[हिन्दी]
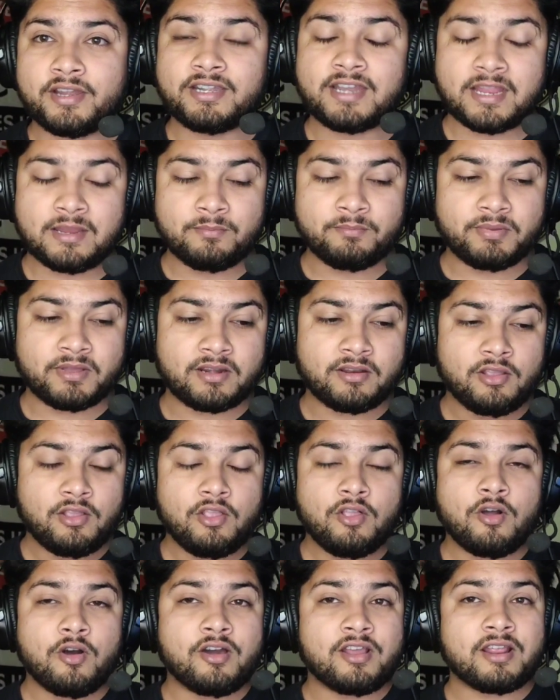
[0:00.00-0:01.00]
के टाइम पर
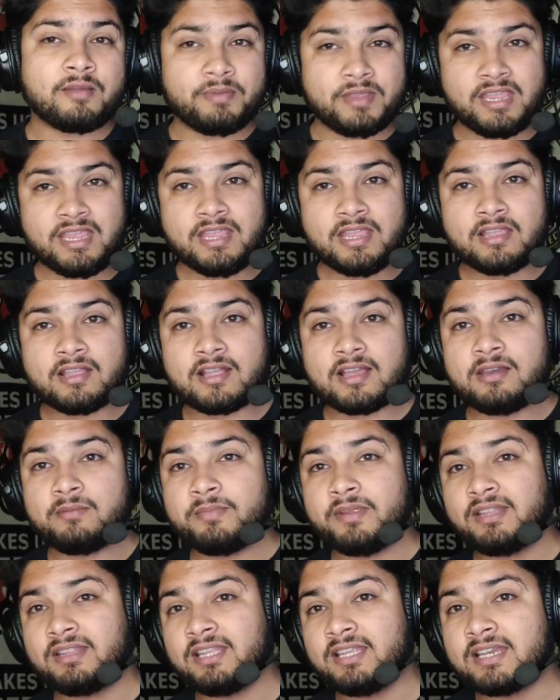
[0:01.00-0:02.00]
और अभी कल
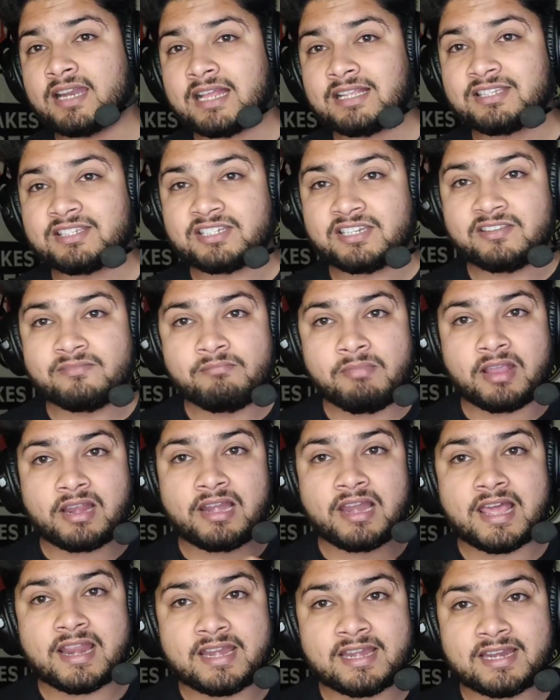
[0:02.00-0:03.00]
बीती रात स्टीव
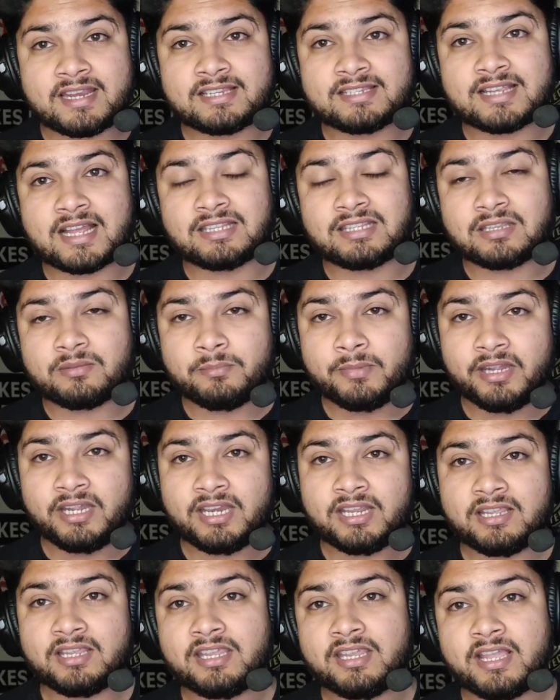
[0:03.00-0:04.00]
मैकलैरन के साथ एक
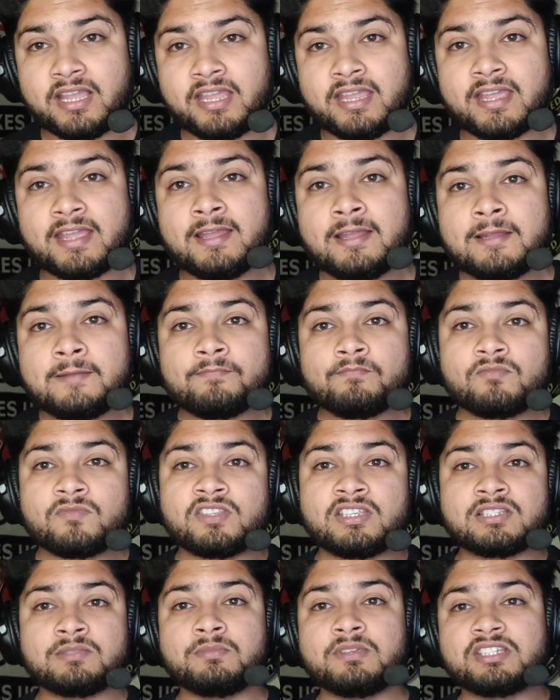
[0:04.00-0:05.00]
मीटिंग की गई है
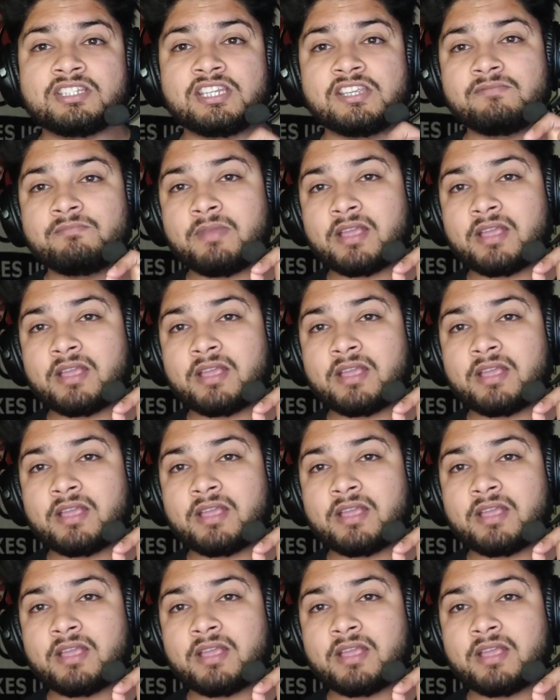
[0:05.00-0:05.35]
जिसमें स्टीव